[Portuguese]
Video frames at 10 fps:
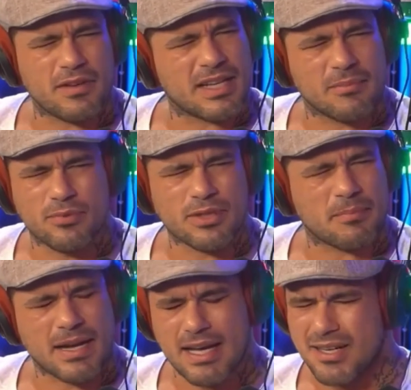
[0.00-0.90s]
filha da puta
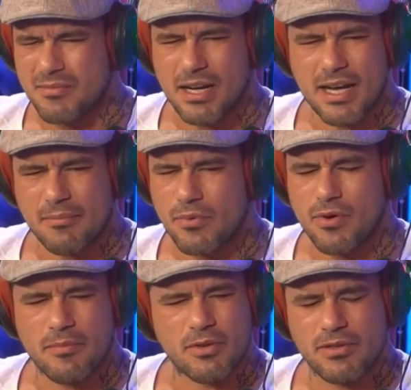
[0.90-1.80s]
pra caramba, cara.
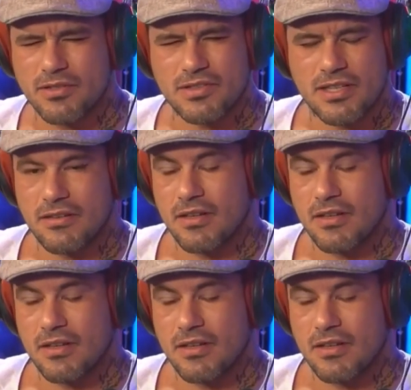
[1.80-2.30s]
Porra, meu Deus do céu.